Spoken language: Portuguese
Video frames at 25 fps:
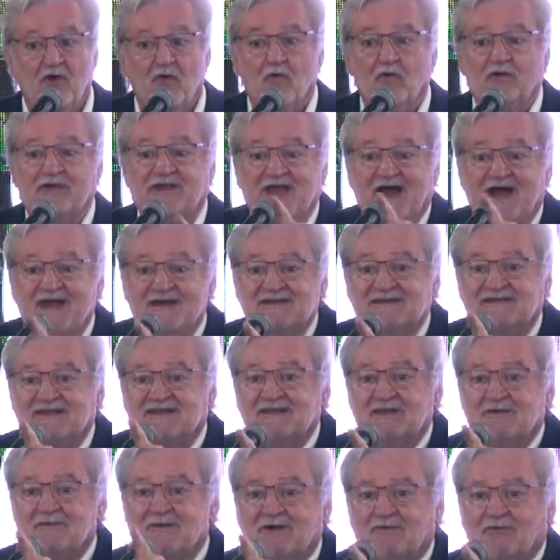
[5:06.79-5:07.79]
o que ainda
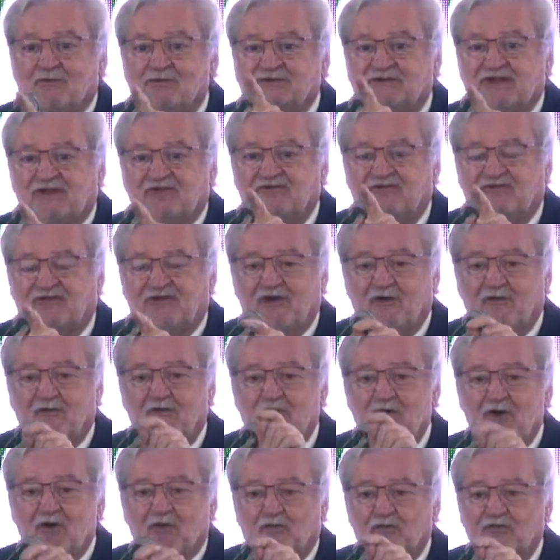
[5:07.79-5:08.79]
não
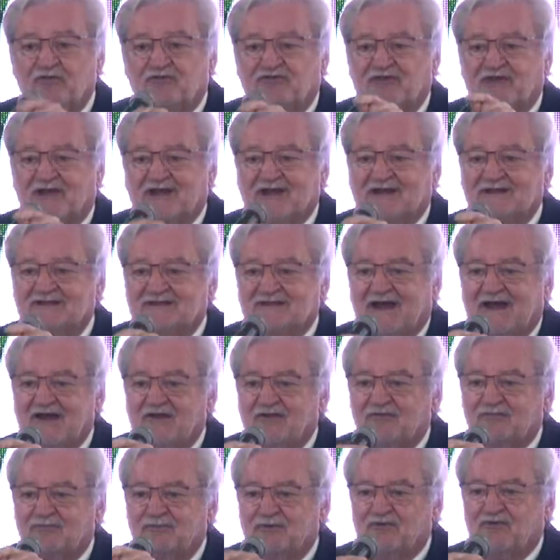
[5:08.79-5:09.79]
aconteceu com os
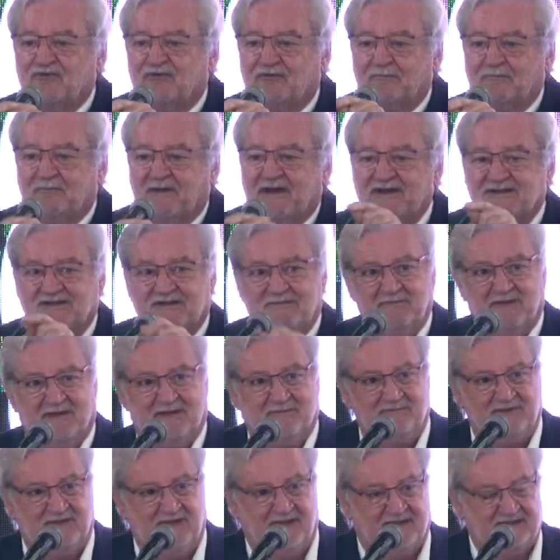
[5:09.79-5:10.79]
secretários municipais de
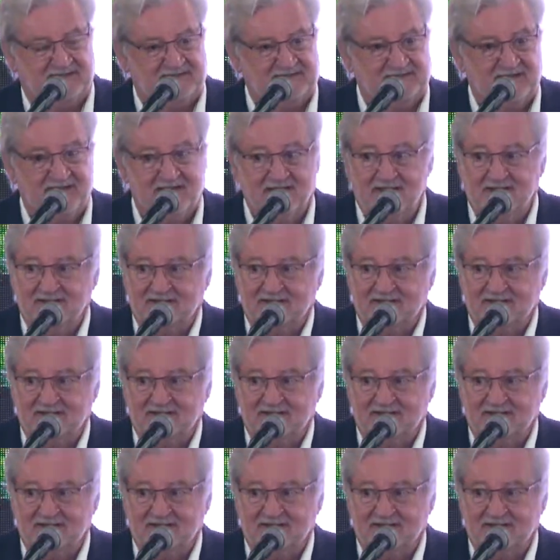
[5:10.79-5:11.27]
meio ambiente.